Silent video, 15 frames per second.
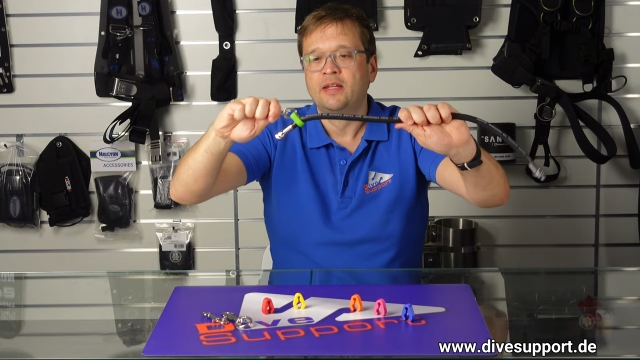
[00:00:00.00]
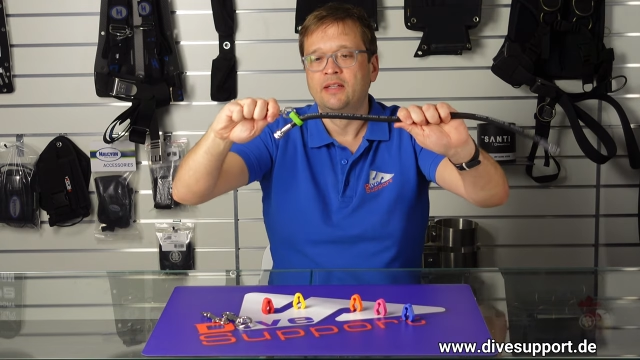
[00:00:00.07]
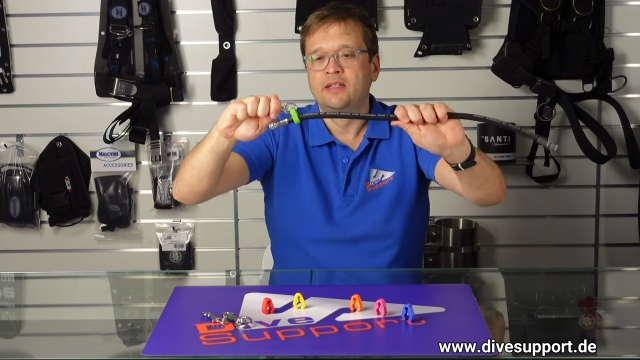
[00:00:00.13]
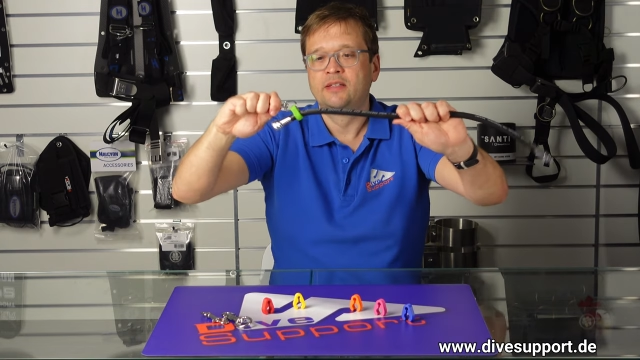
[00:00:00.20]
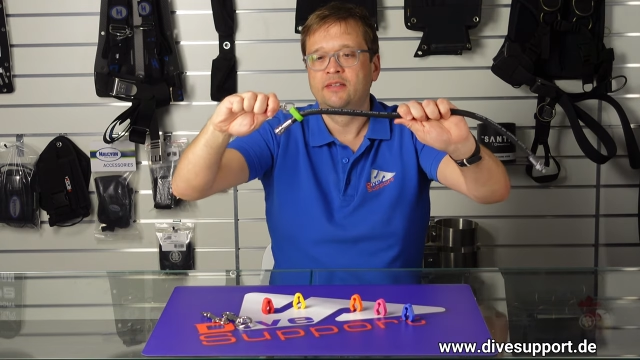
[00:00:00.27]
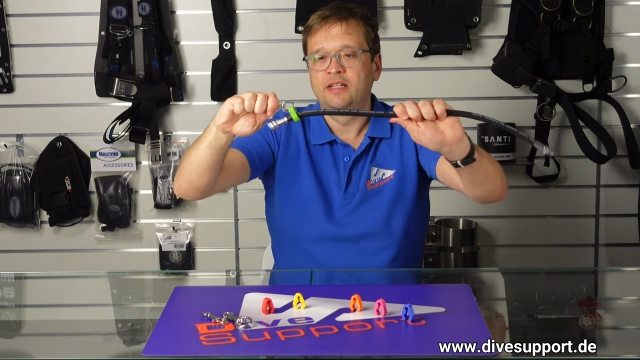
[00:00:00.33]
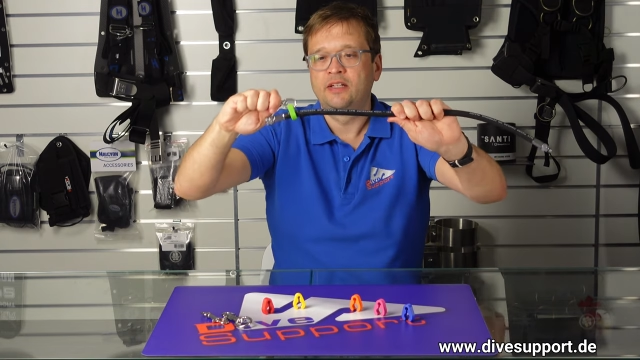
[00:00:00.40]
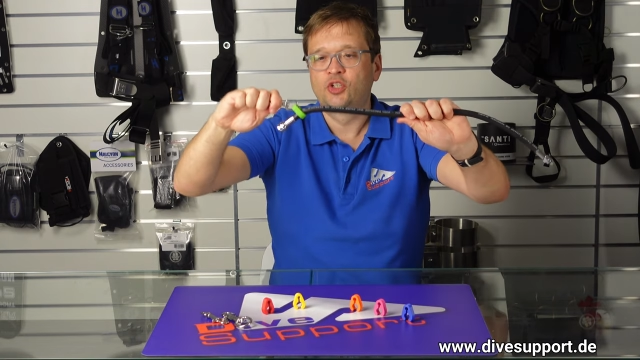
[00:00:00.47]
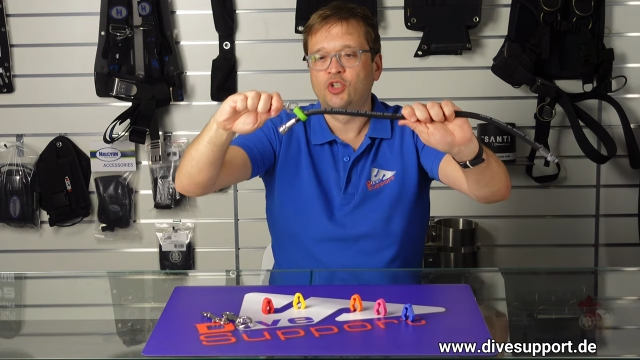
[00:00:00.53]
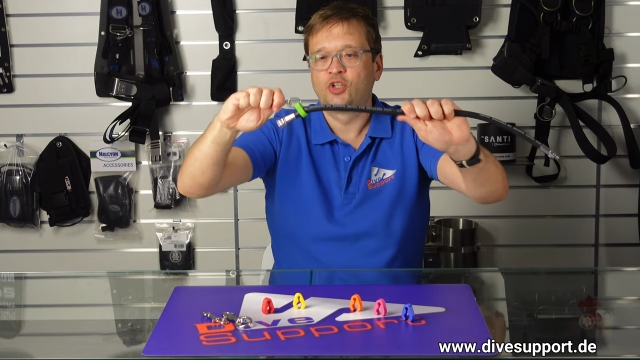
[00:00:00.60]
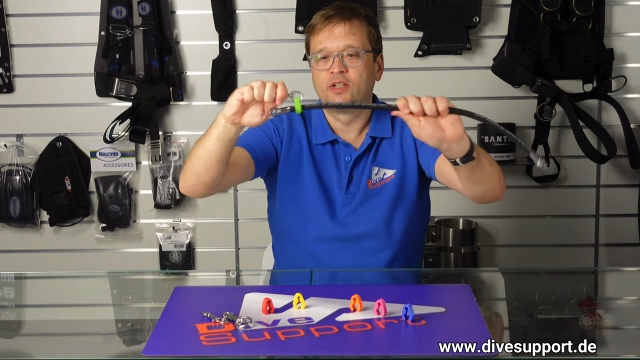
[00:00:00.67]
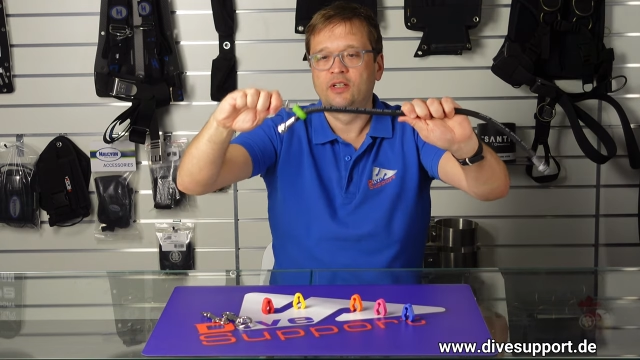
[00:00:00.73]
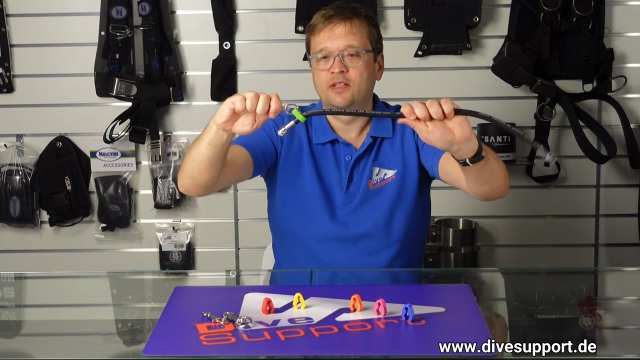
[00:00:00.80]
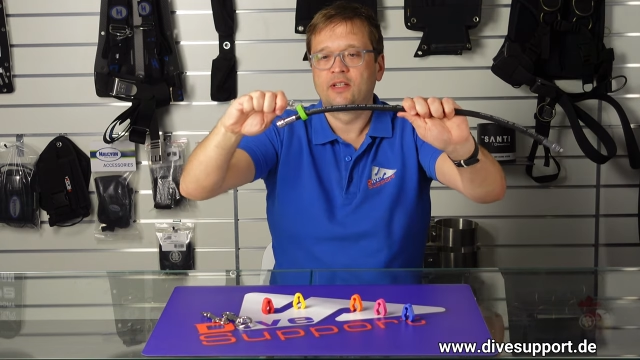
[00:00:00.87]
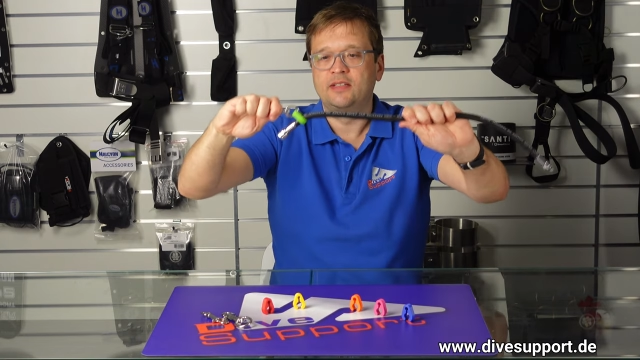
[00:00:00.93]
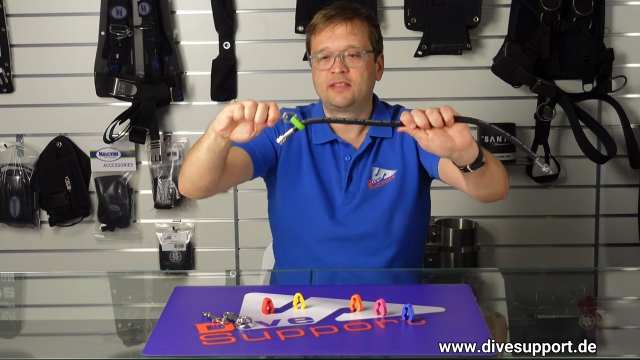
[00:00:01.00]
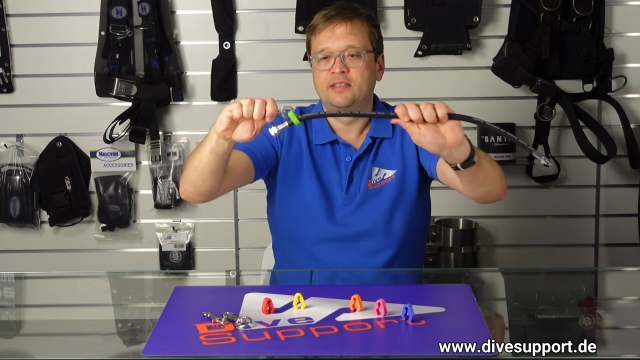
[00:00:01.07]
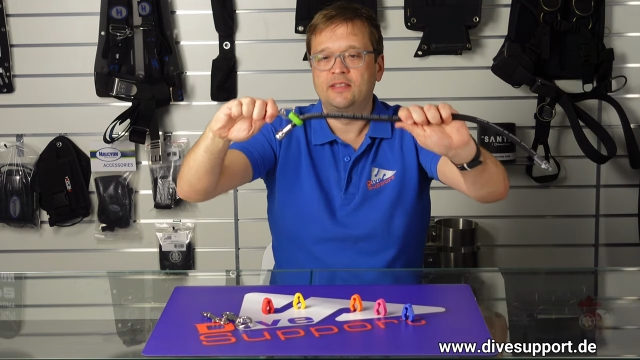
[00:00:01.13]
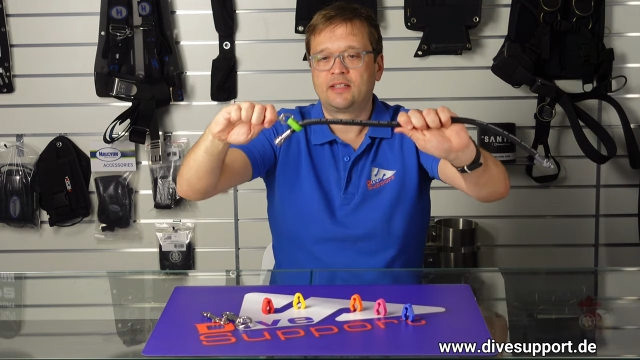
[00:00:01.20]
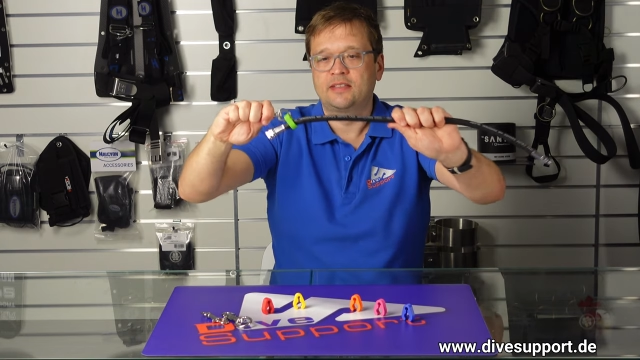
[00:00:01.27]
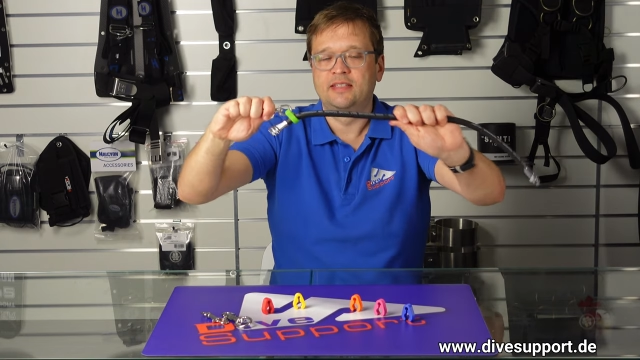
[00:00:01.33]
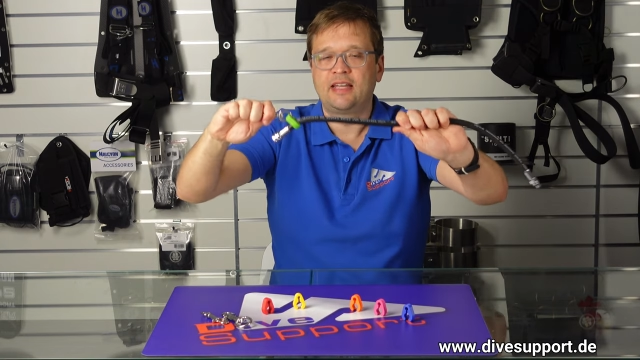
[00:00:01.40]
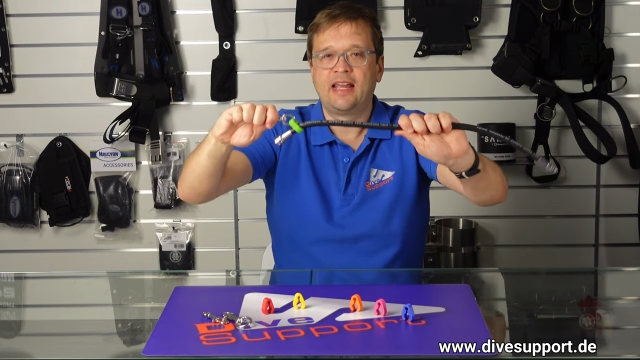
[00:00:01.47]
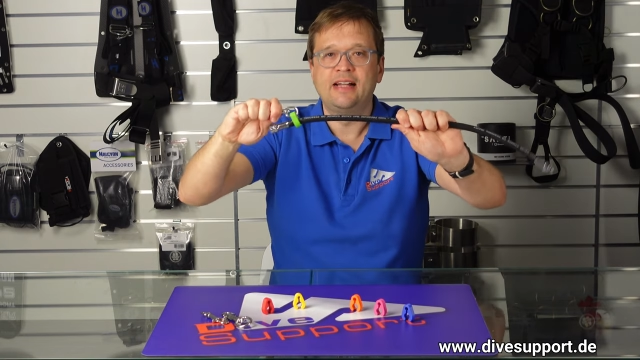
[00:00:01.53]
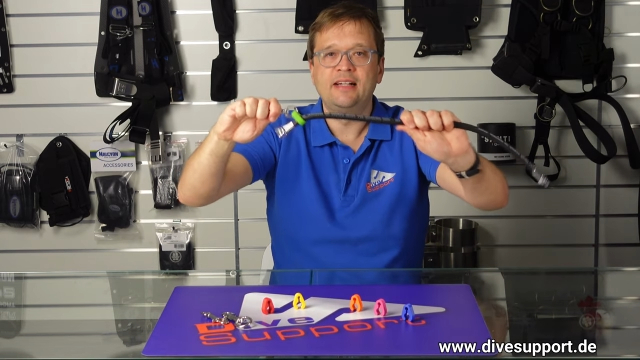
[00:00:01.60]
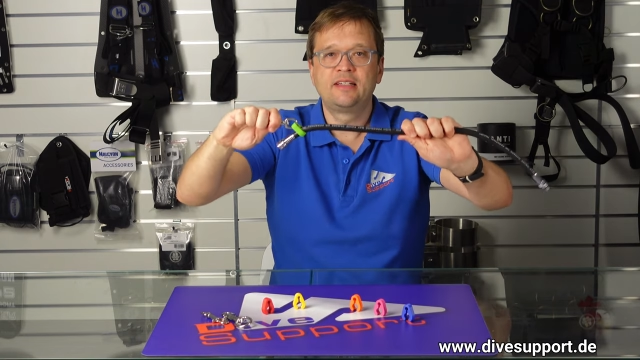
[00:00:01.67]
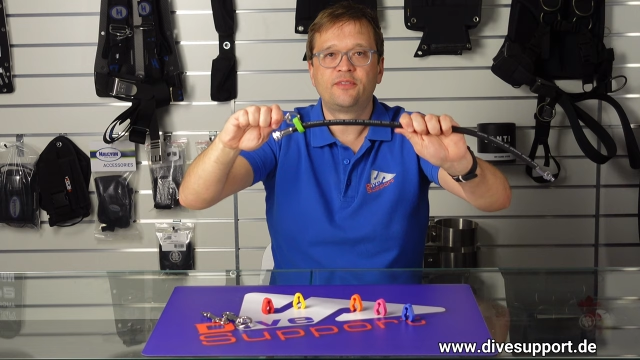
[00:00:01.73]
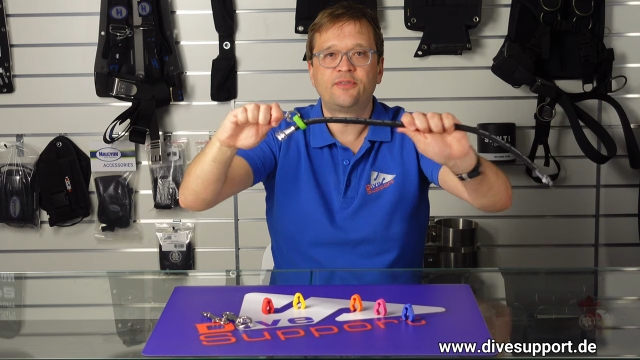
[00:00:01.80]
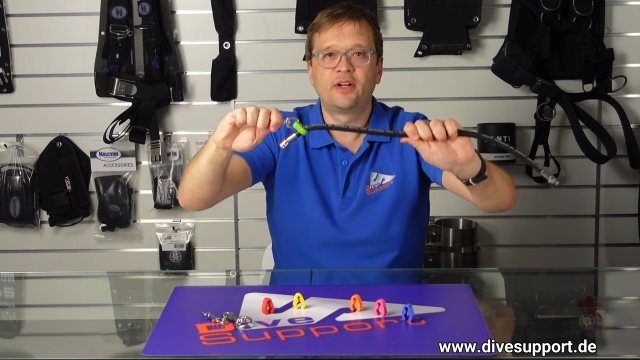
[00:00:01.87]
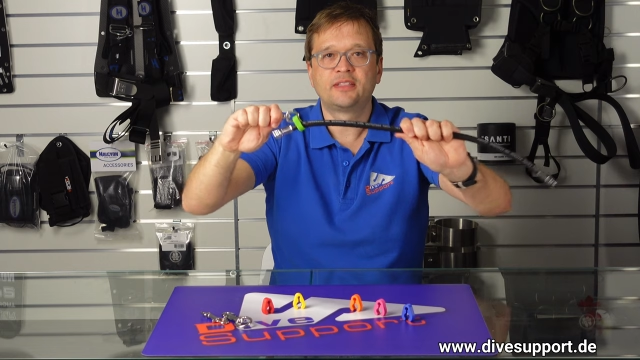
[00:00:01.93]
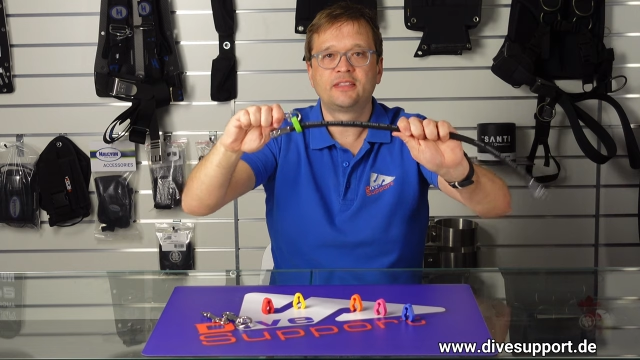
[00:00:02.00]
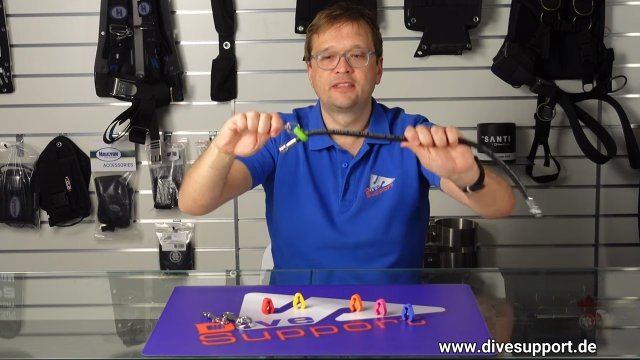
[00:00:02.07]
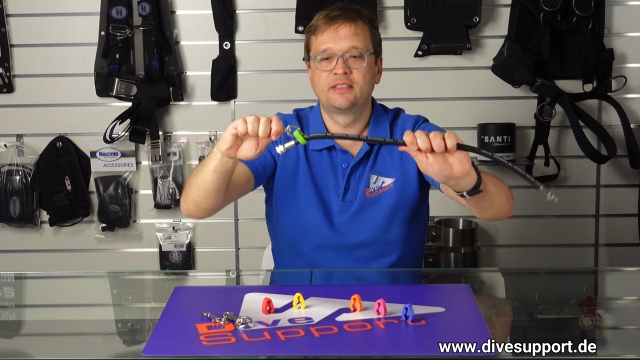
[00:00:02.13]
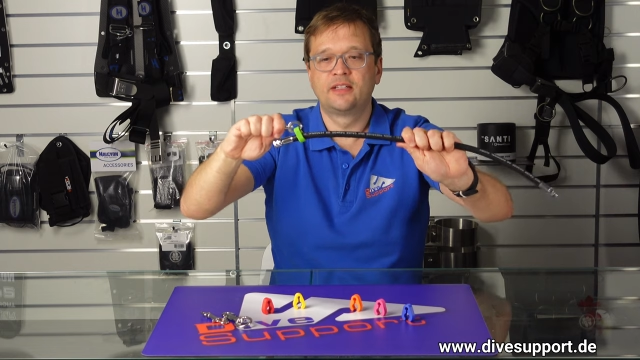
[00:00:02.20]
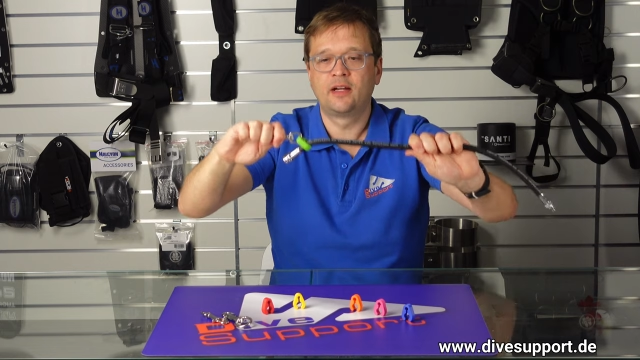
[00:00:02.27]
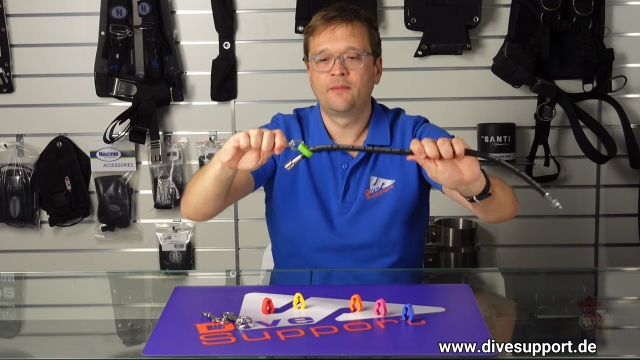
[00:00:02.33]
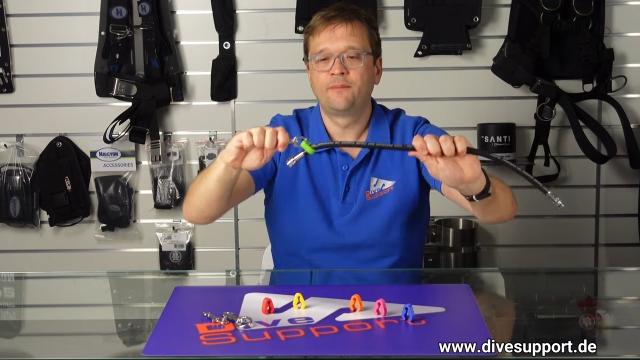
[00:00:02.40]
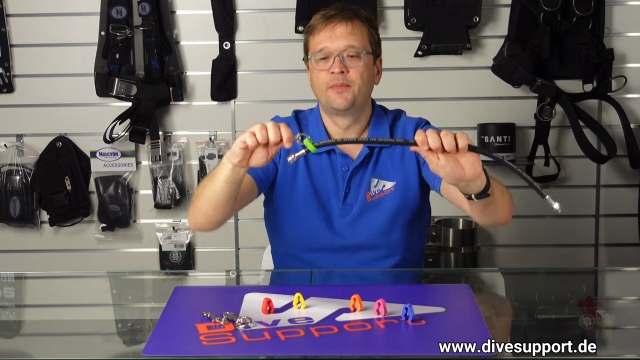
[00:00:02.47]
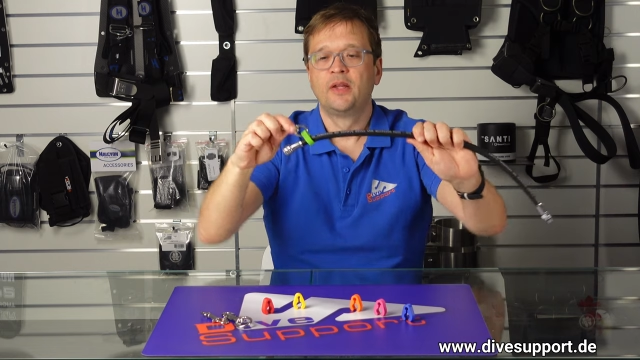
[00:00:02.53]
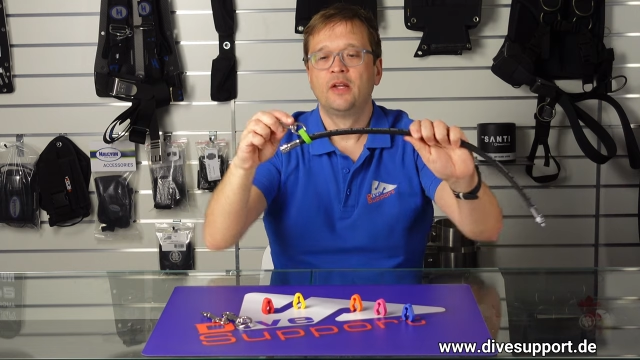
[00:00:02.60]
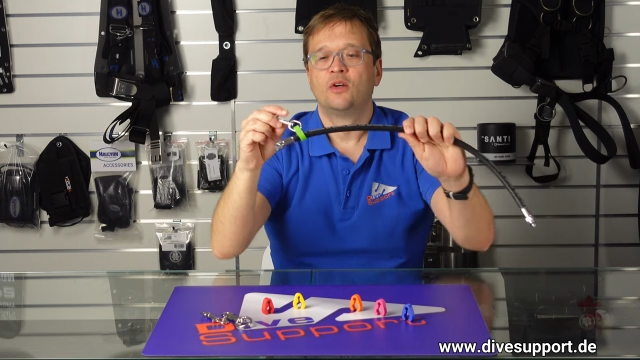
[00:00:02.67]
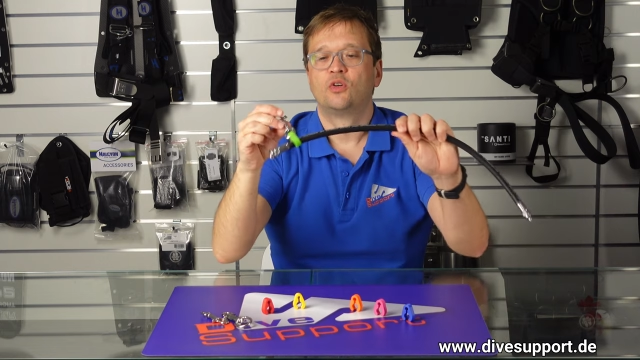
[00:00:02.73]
ihr seht schon, dass das hält was, ja.